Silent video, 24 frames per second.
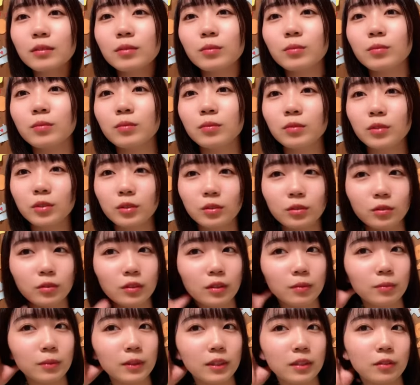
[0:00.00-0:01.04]
うんちょっと
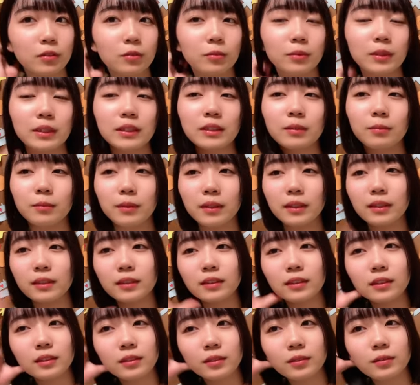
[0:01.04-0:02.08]
頑張って伸ばしてま
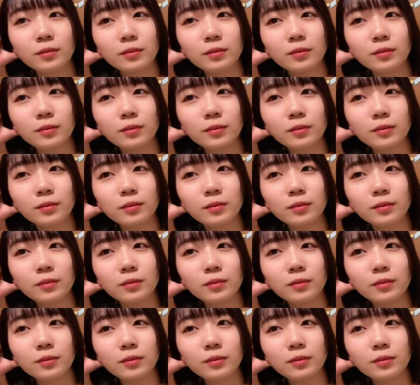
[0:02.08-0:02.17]
す